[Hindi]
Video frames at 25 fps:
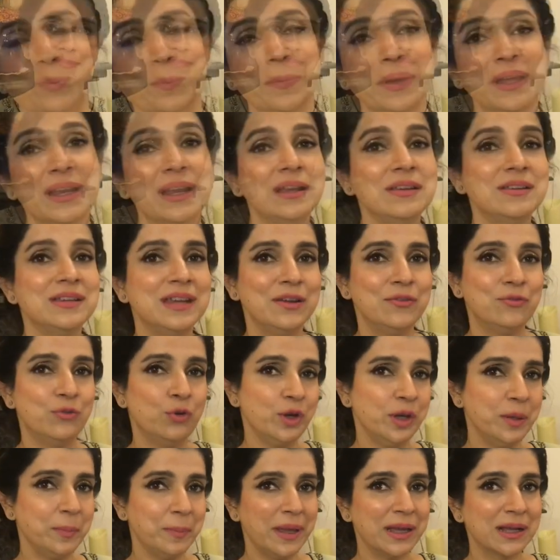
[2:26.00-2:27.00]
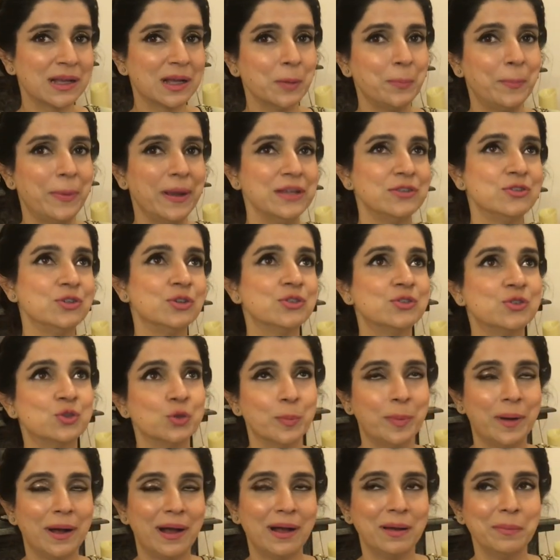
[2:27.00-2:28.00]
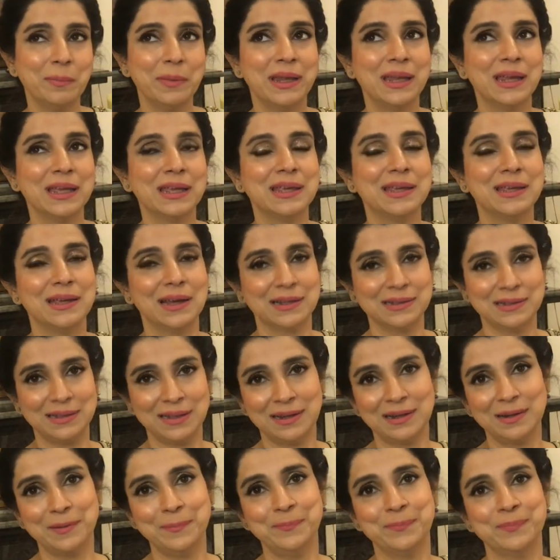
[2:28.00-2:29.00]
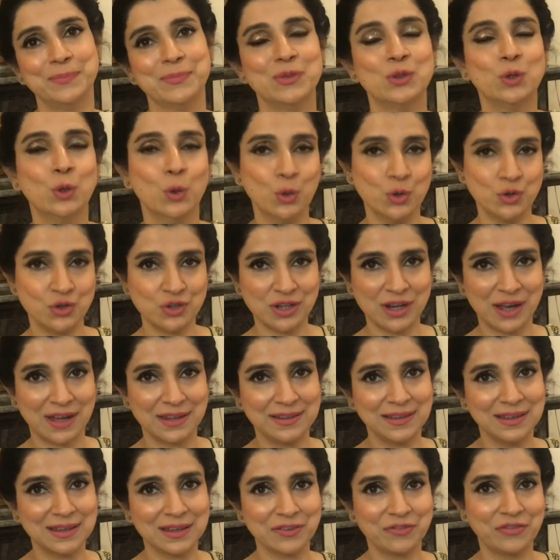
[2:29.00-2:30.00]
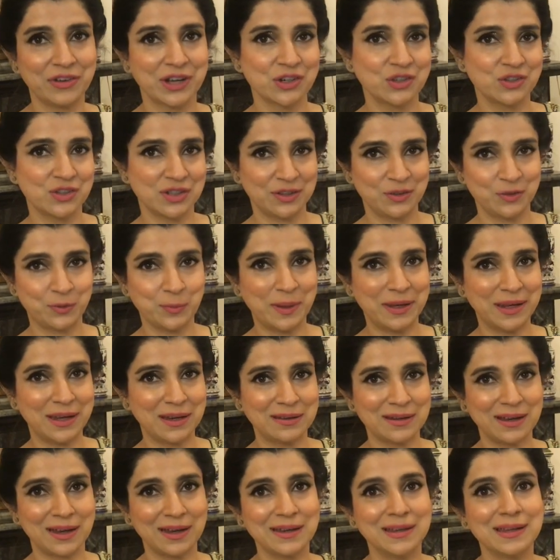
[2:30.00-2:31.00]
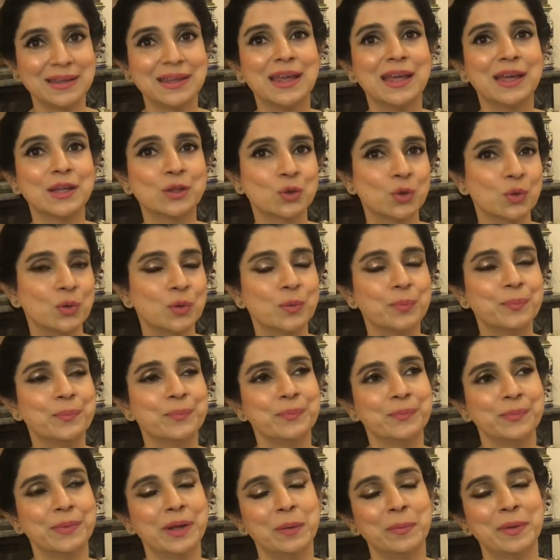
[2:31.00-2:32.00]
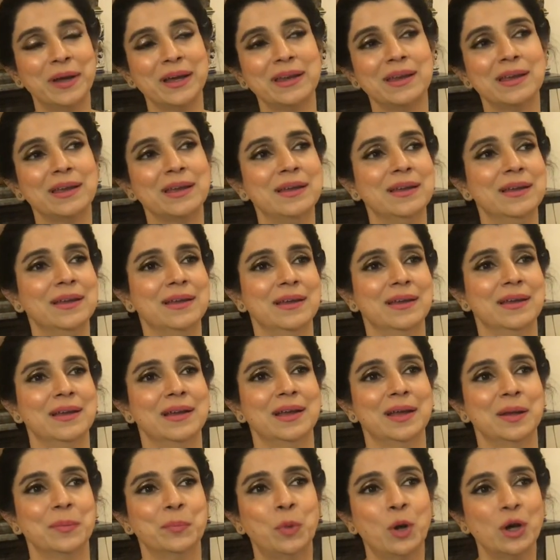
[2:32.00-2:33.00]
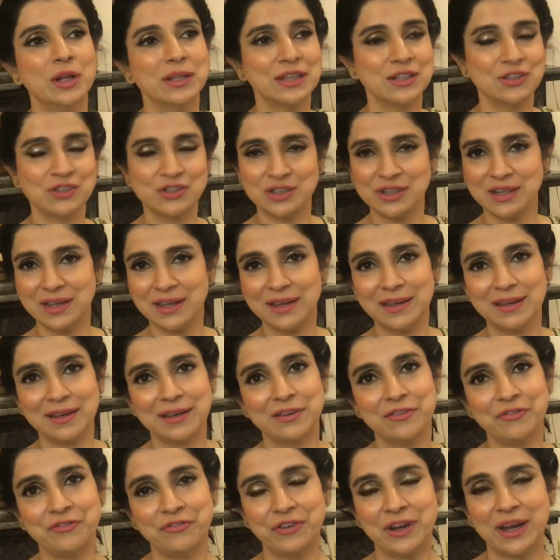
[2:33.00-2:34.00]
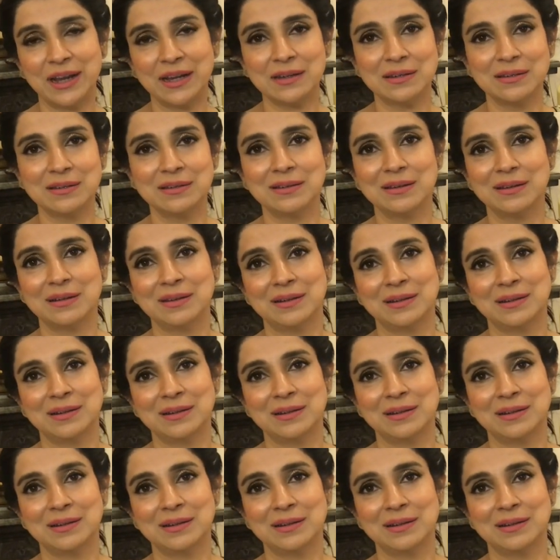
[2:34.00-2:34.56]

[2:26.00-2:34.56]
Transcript: मेरा ये वही मेकअप है जो सुबह मैंने किया था दो शादी के फंक्शंस मैंने अटेंड किए एक तो हमारे बहुत अच्छे फ्रेंड